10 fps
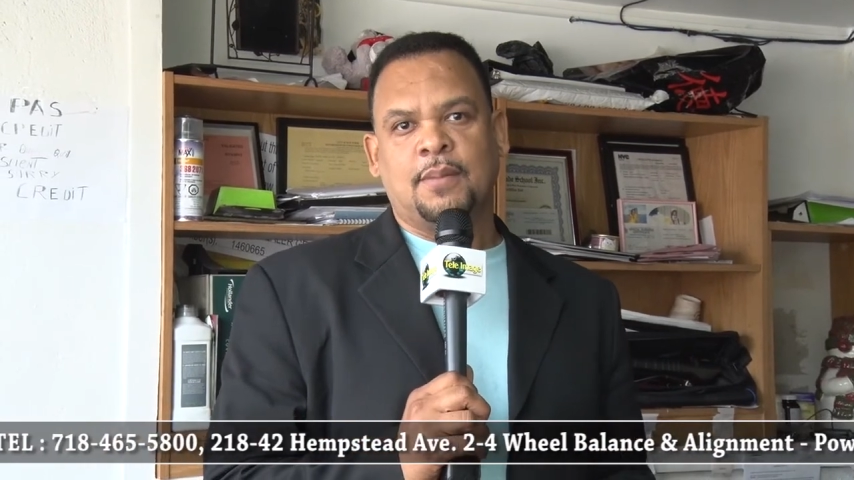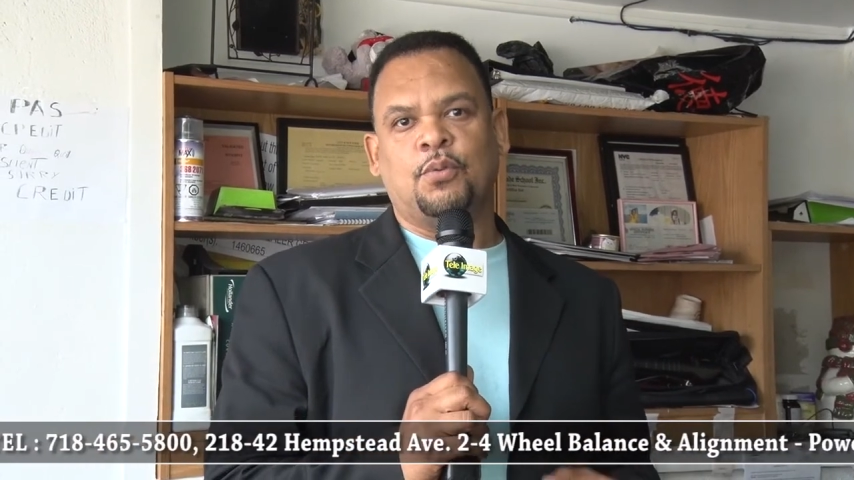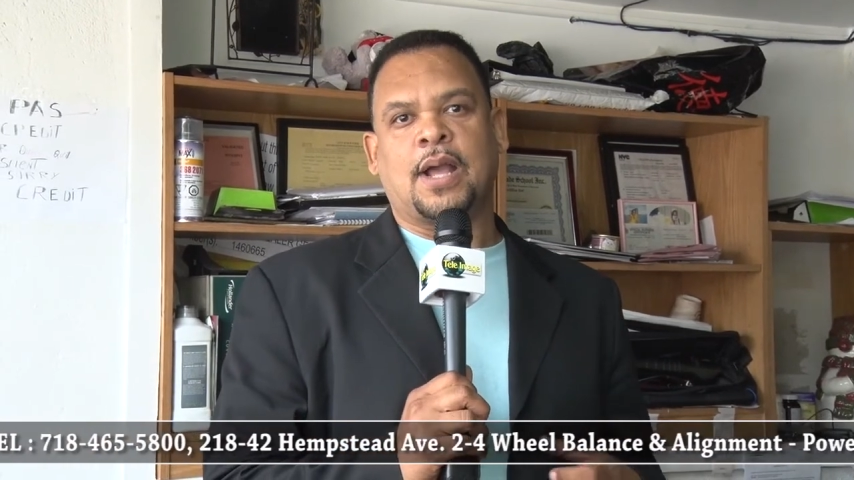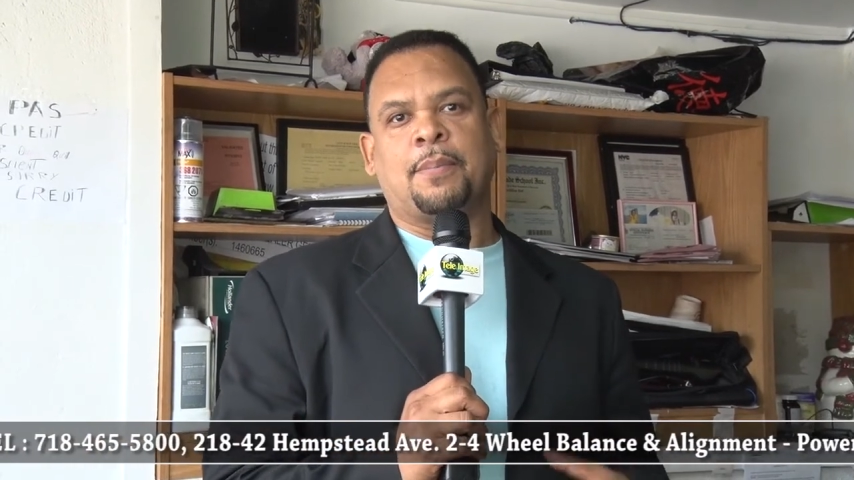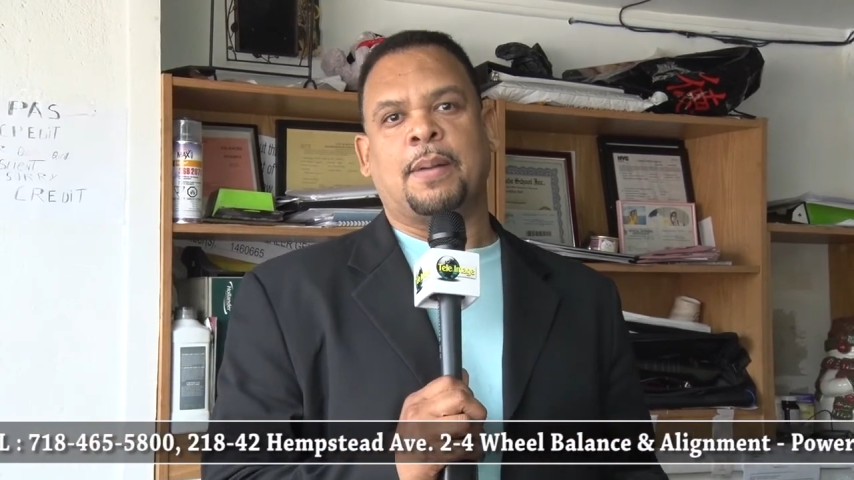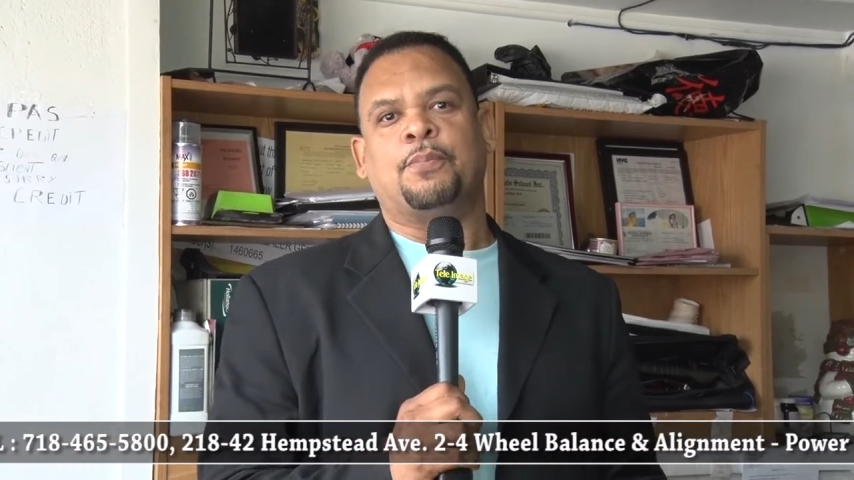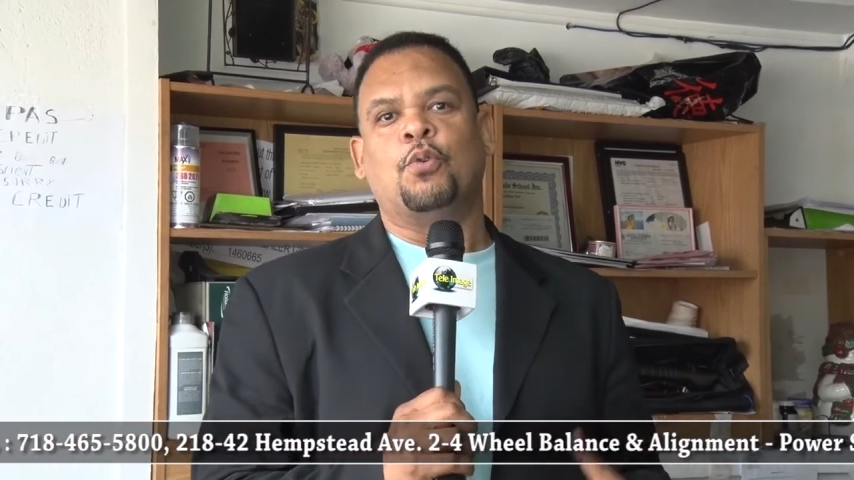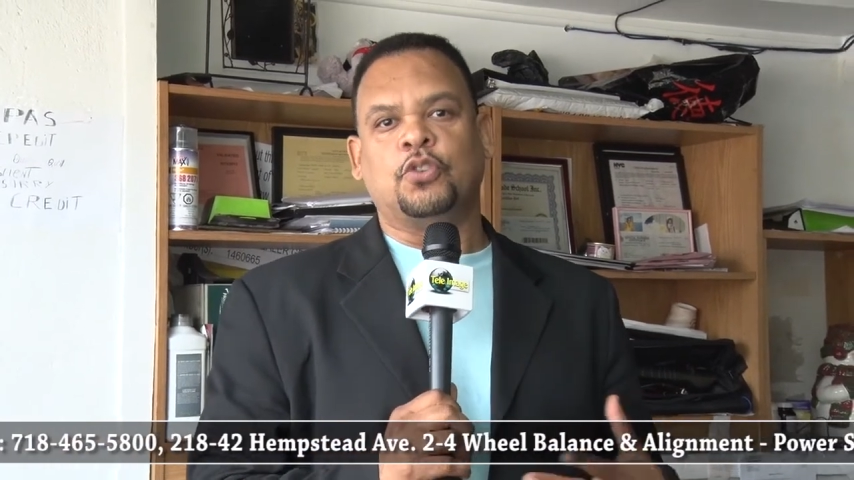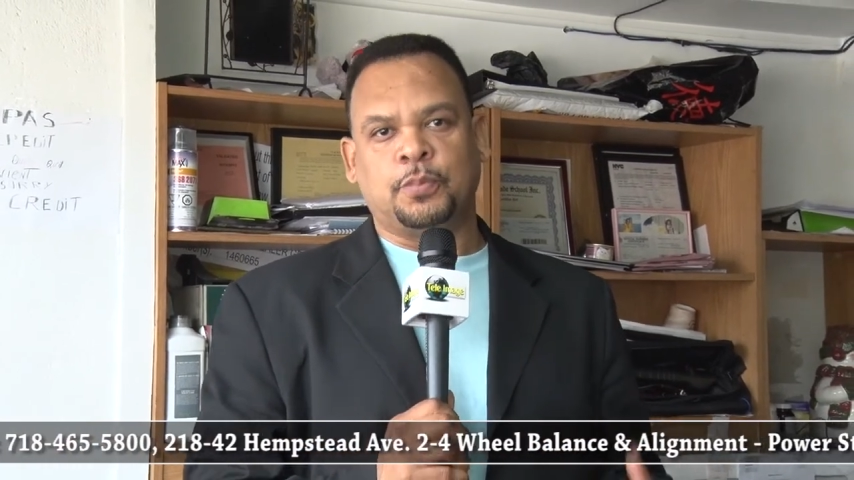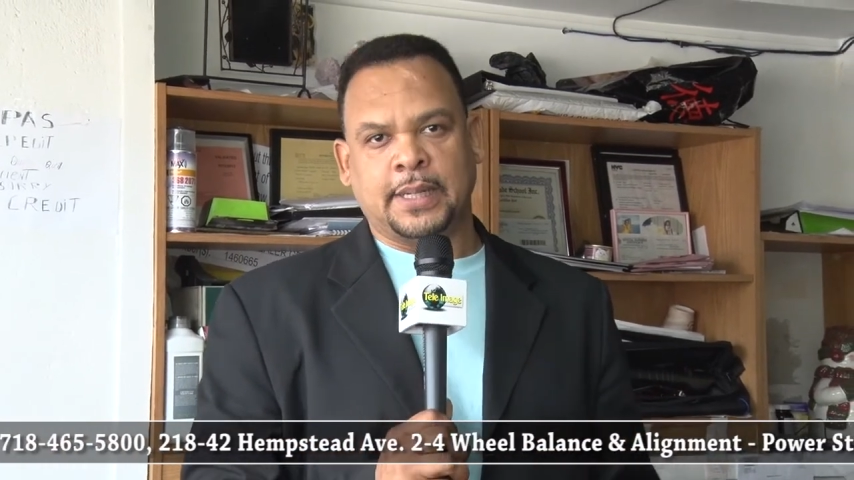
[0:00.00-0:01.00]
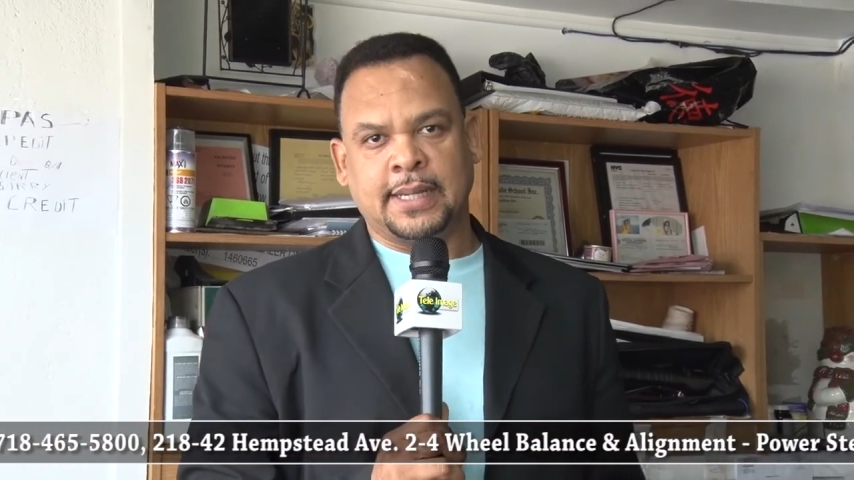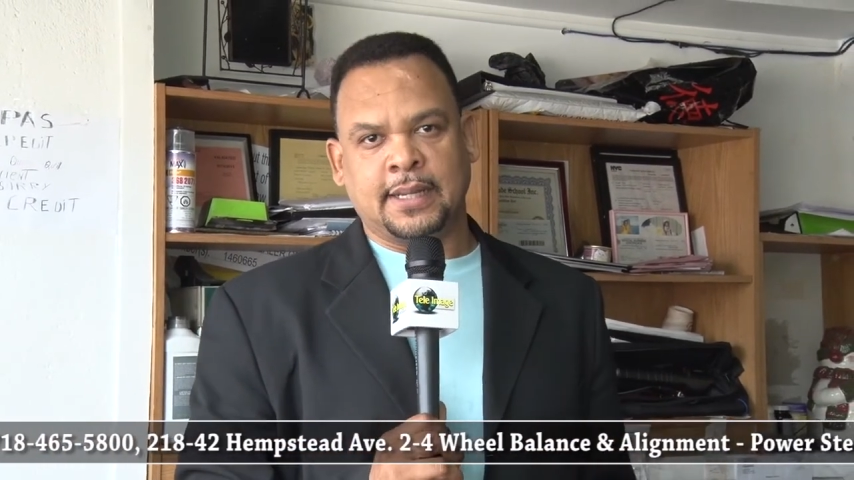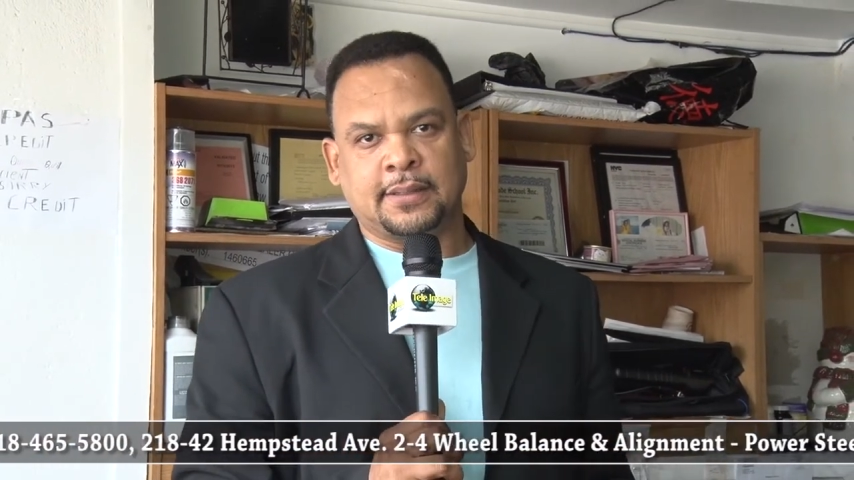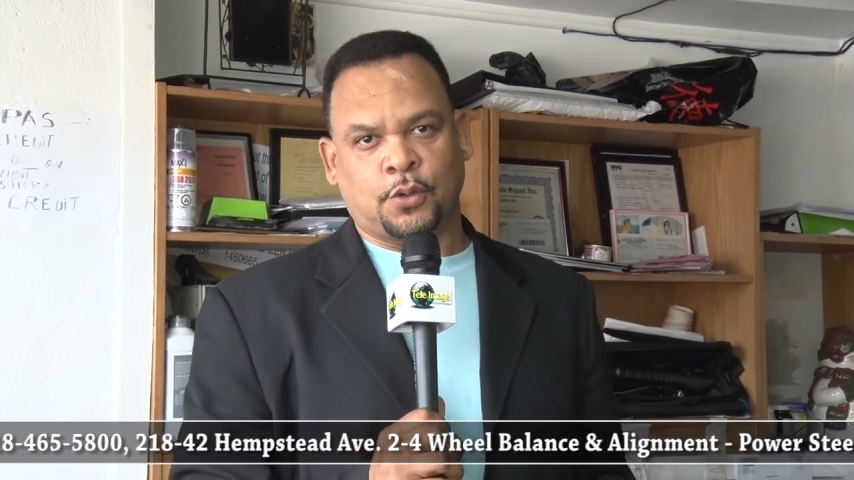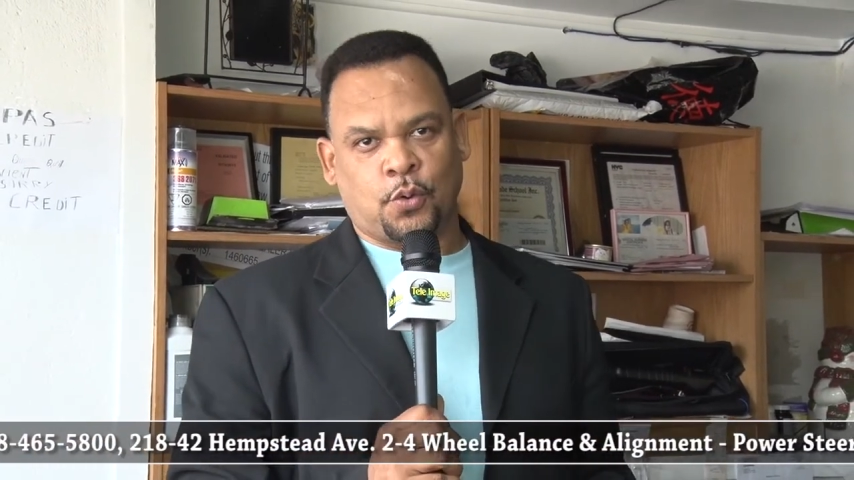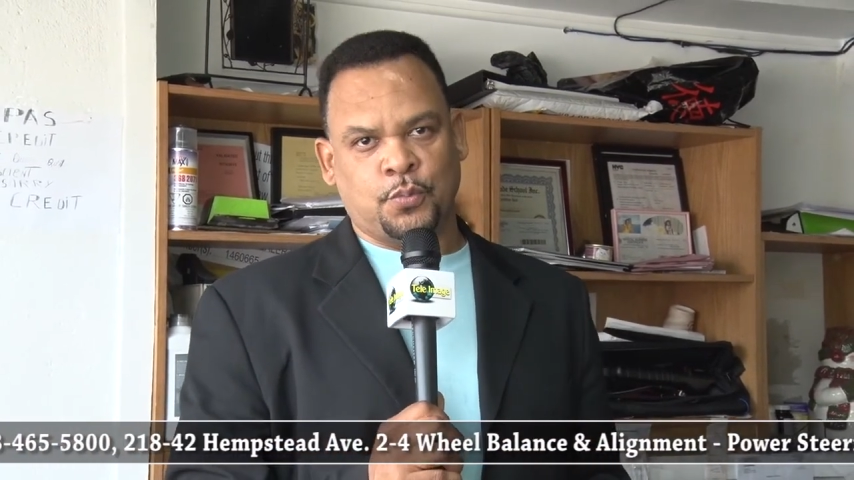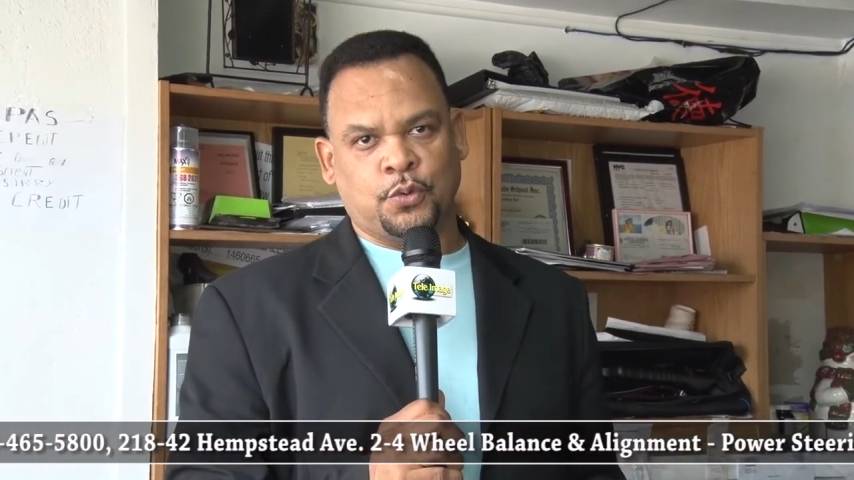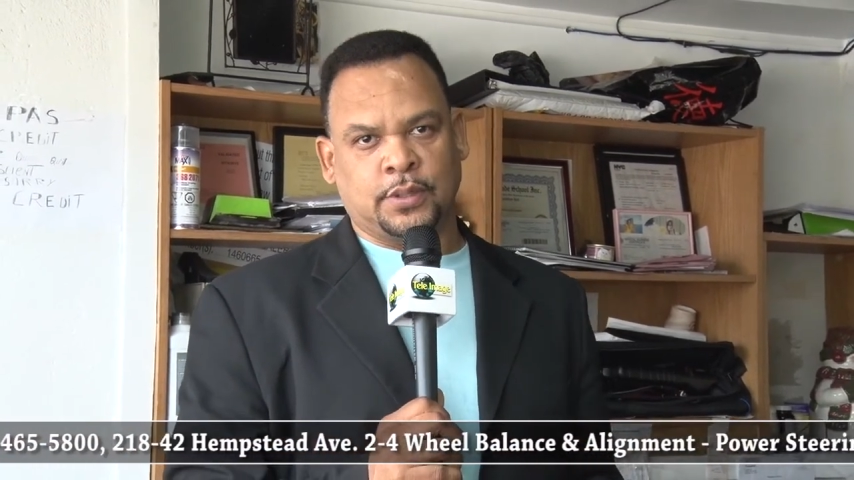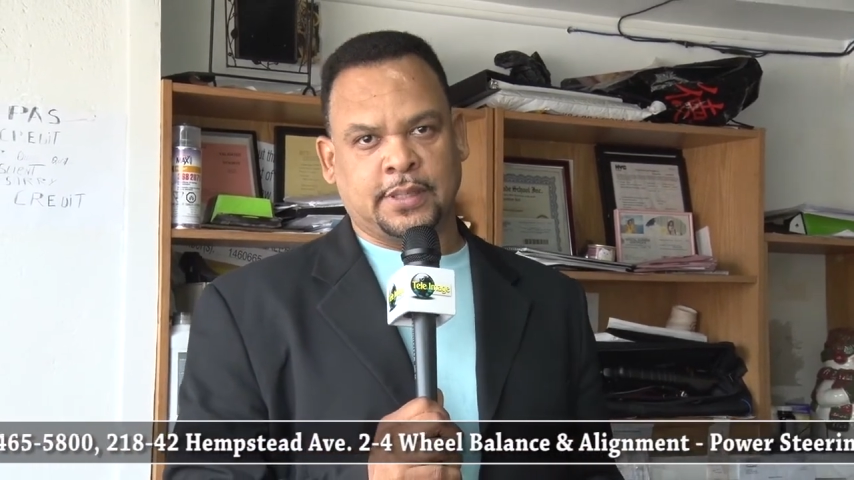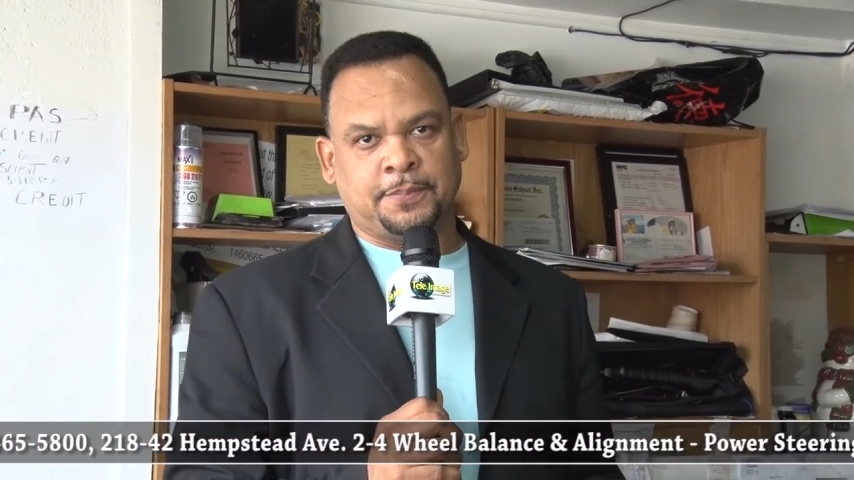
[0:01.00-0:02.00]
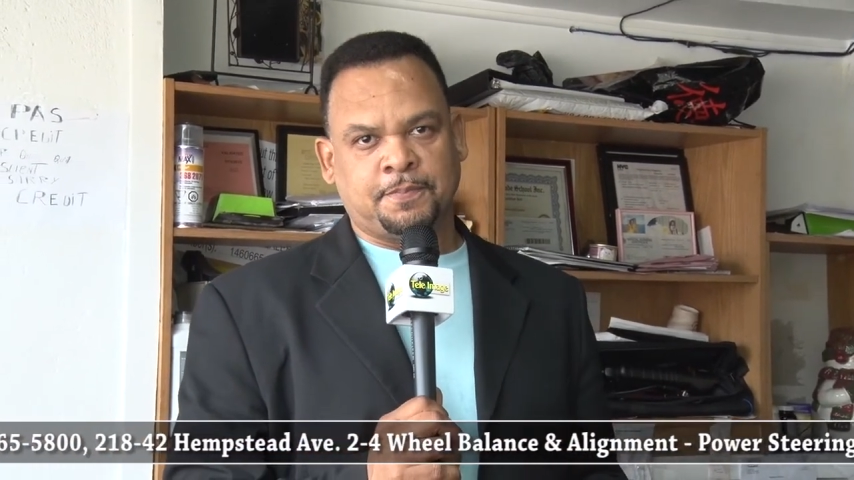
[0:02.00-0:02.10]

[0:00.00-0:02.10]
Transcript: pour nous capables prospérer en tant que communauté.